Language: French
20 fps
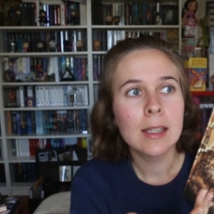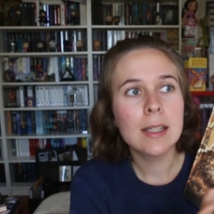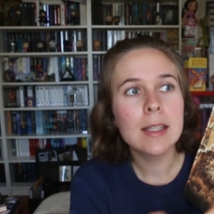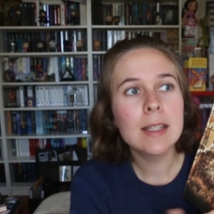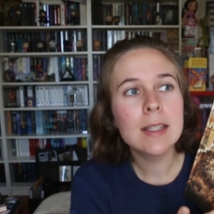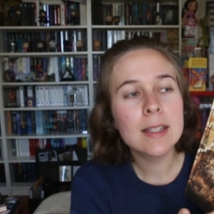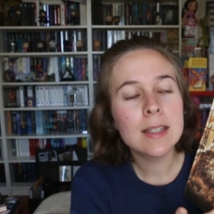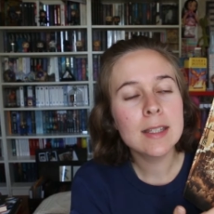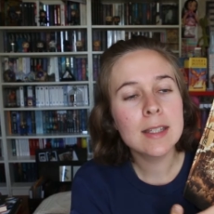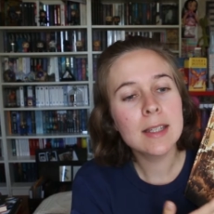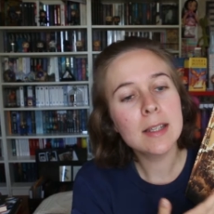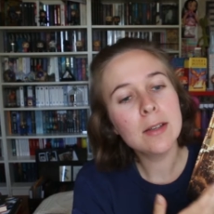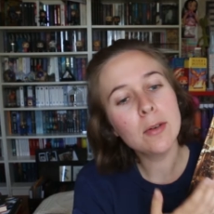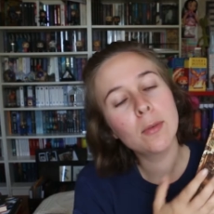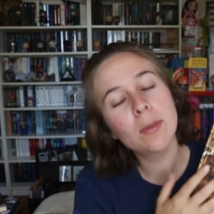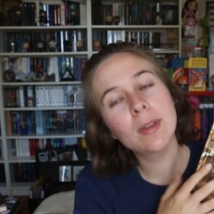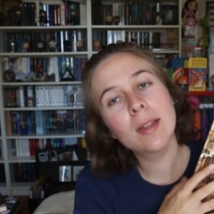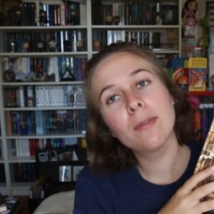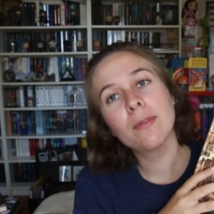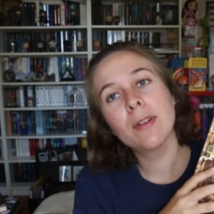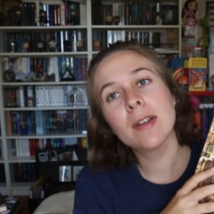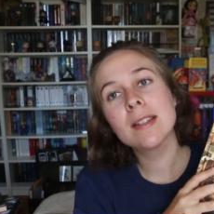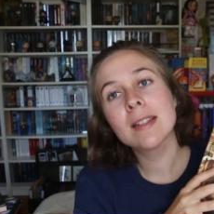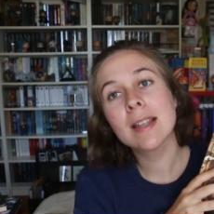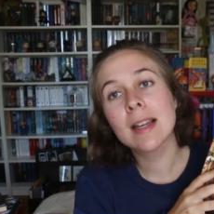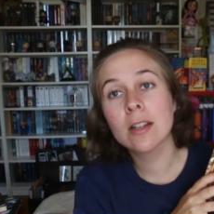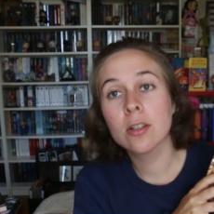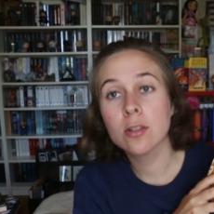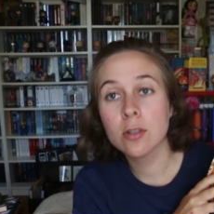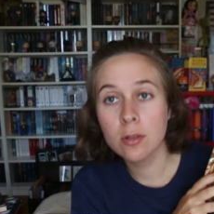Ici, on est
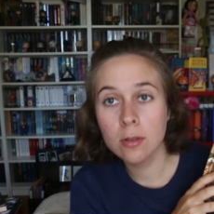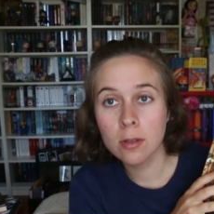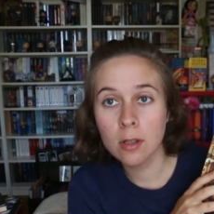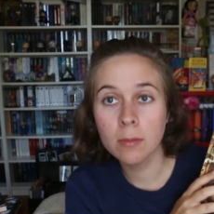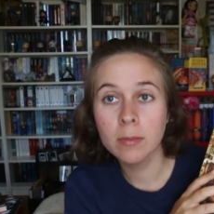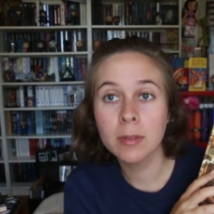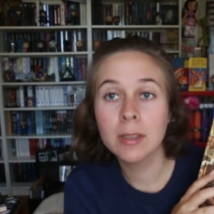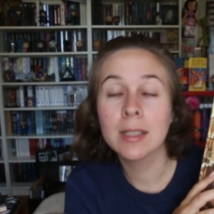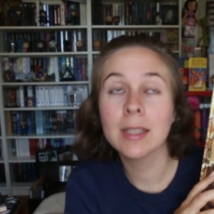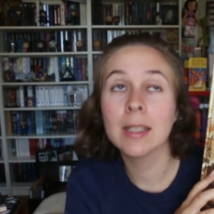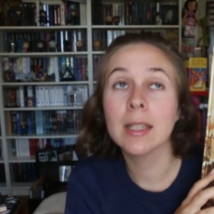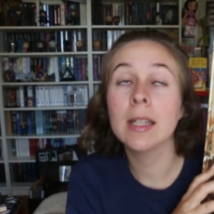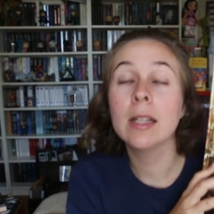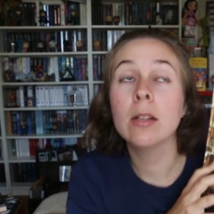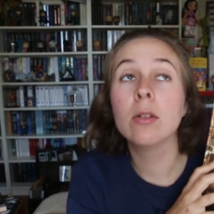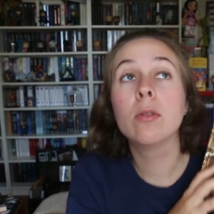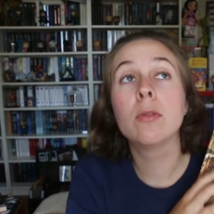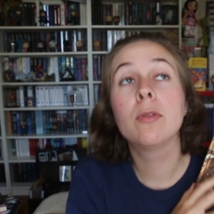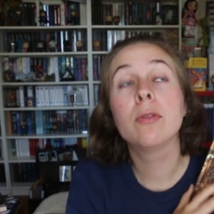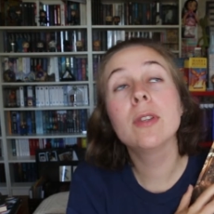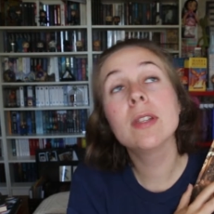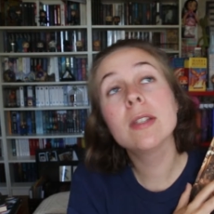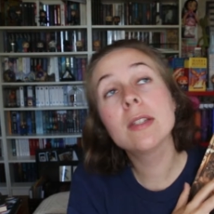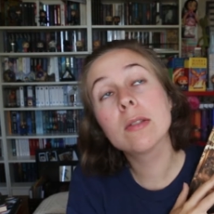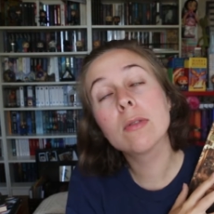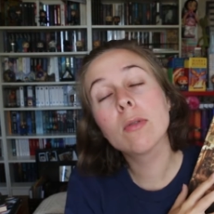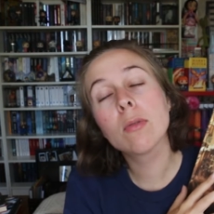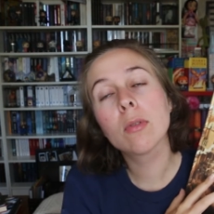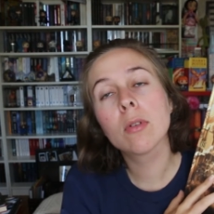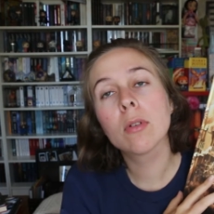face à un jeune homme qui est le
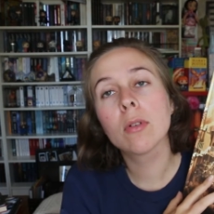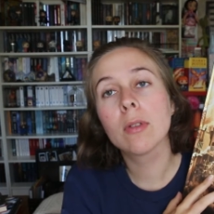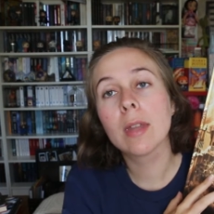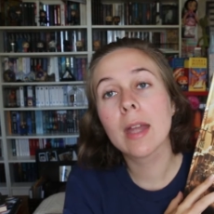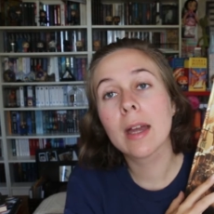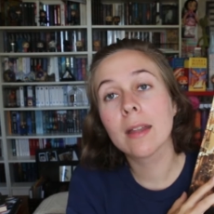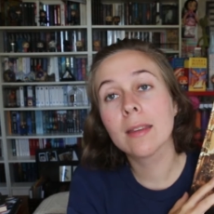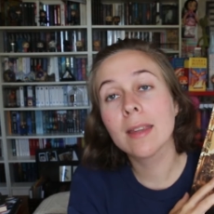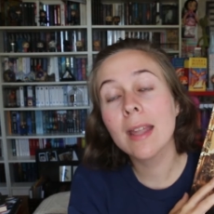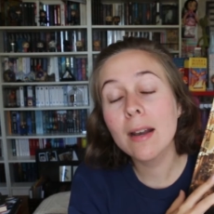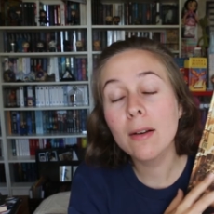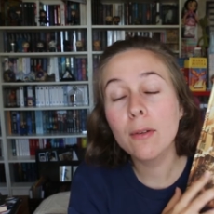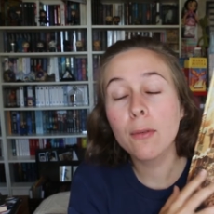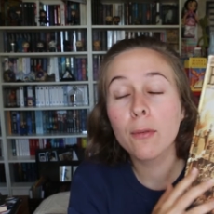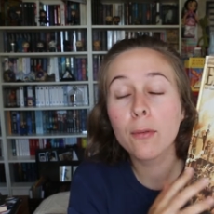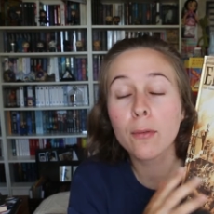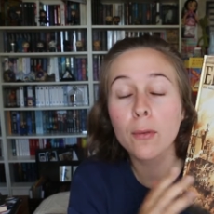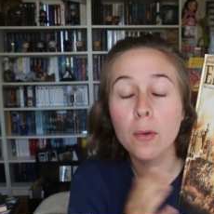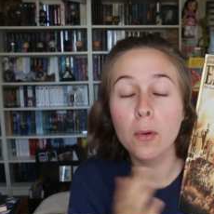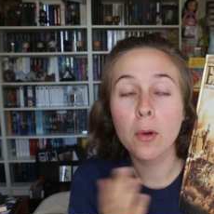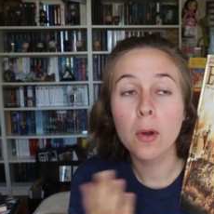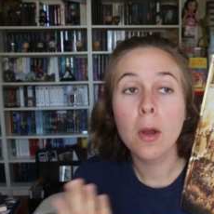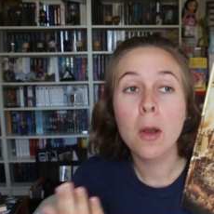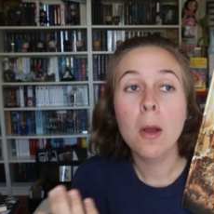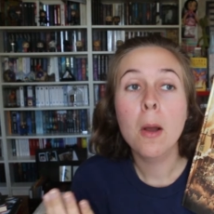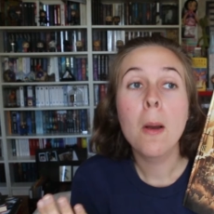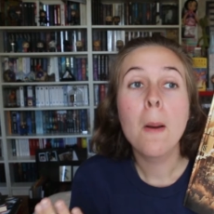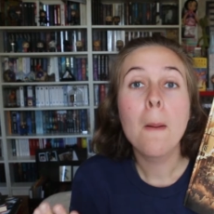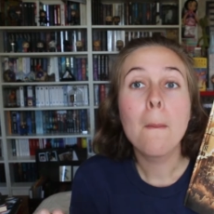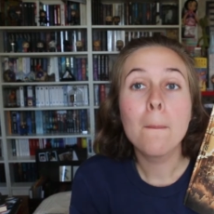fils donc d'un elfe
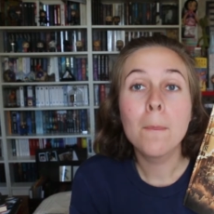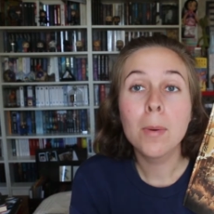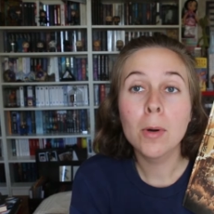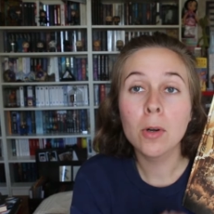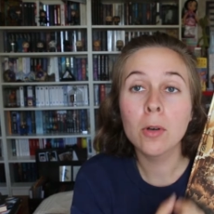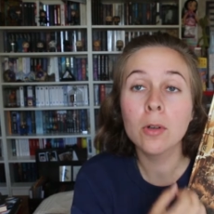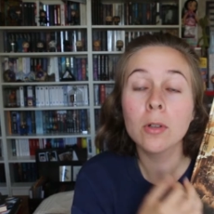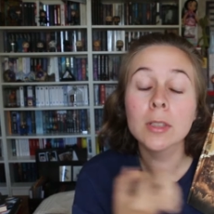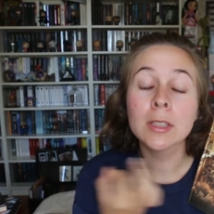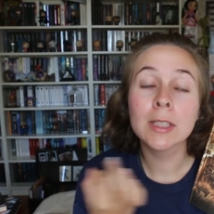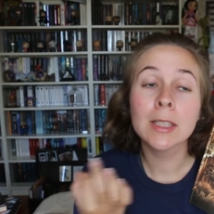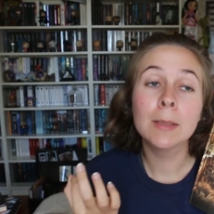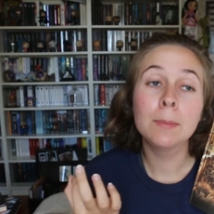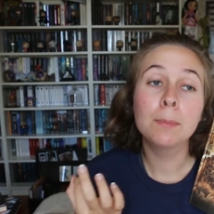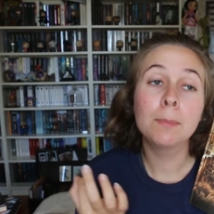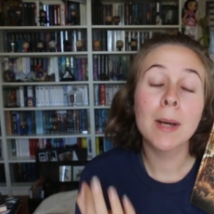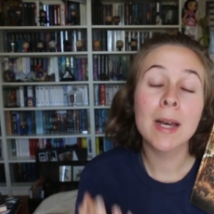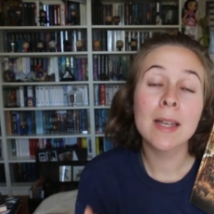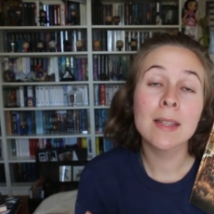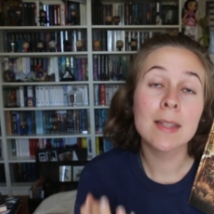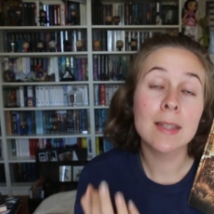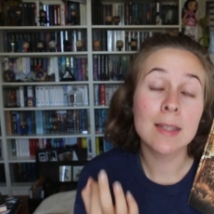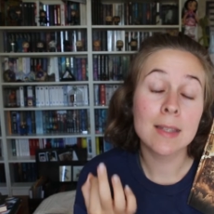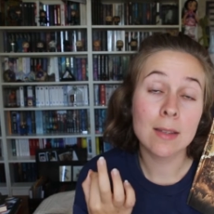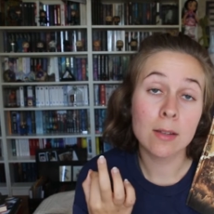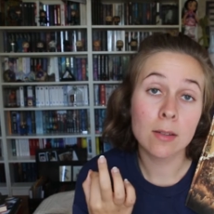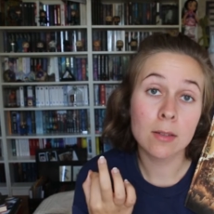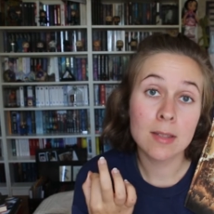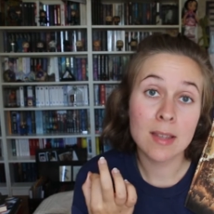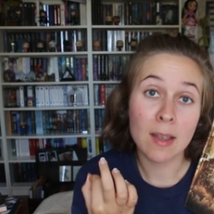blanc qui
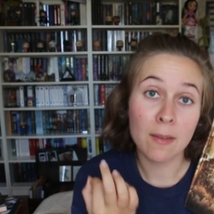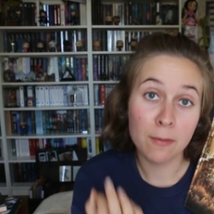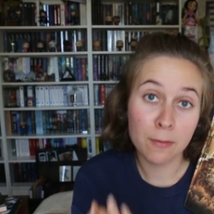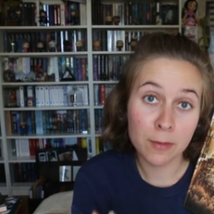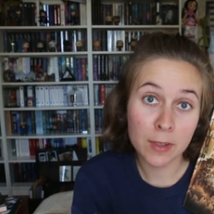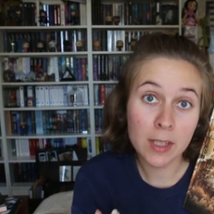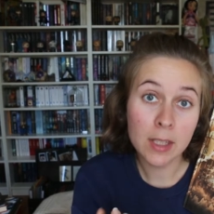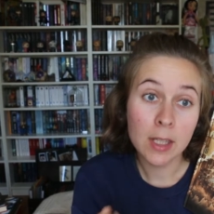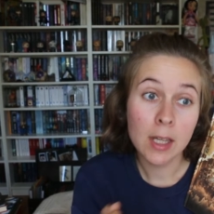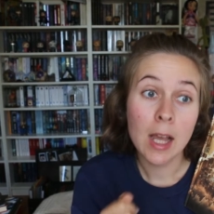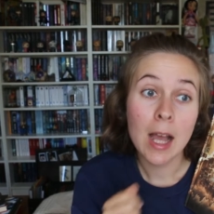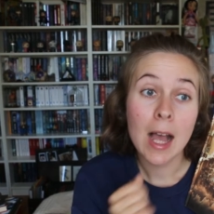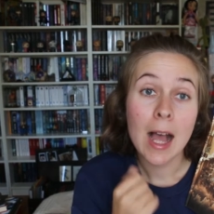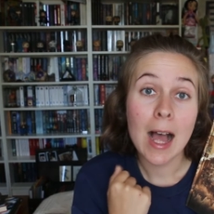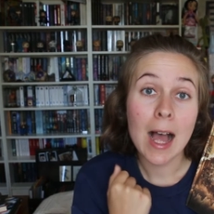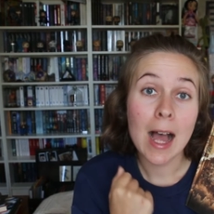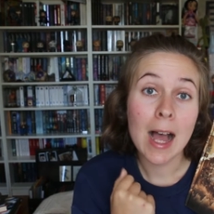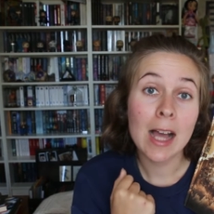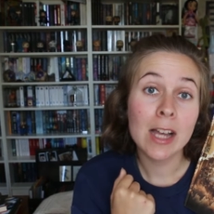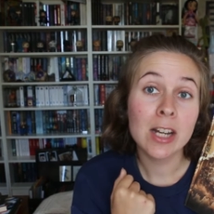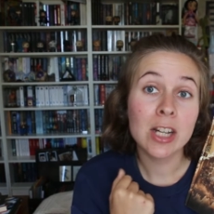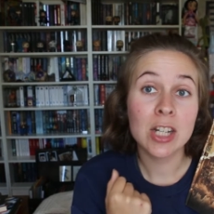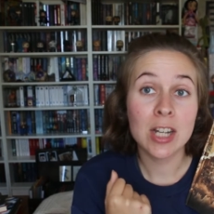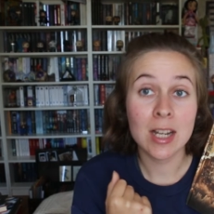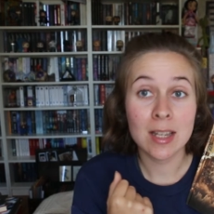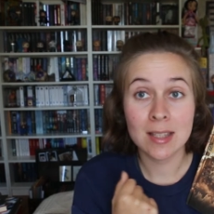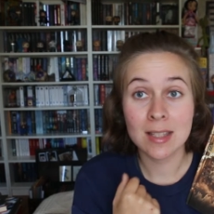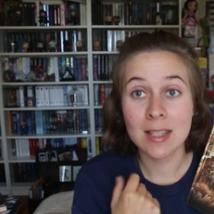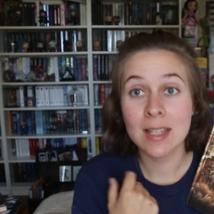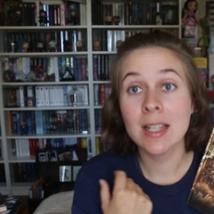passe sa vie à
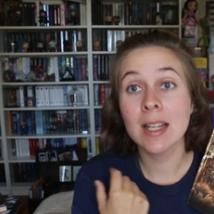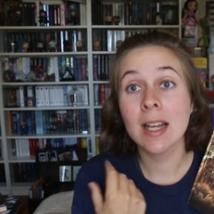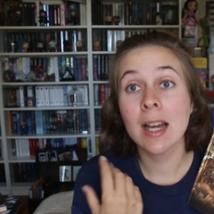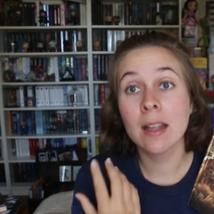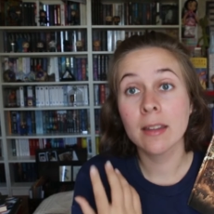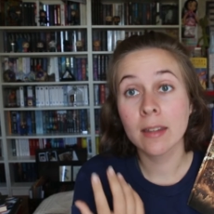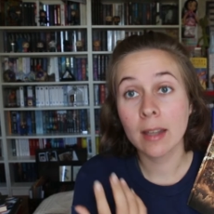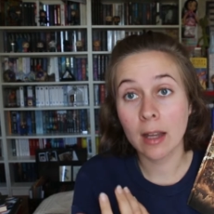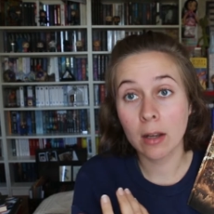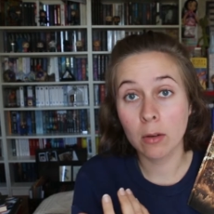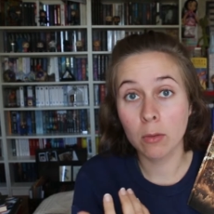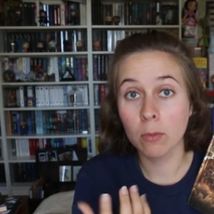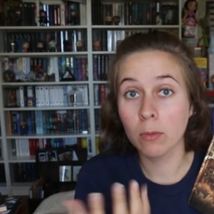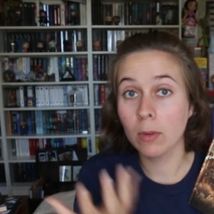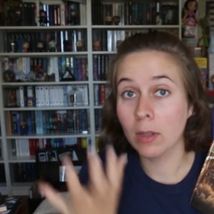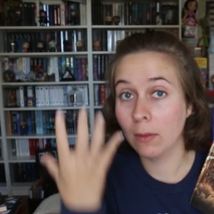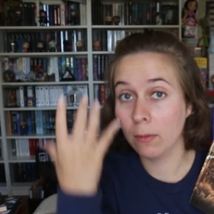chasser un dragon.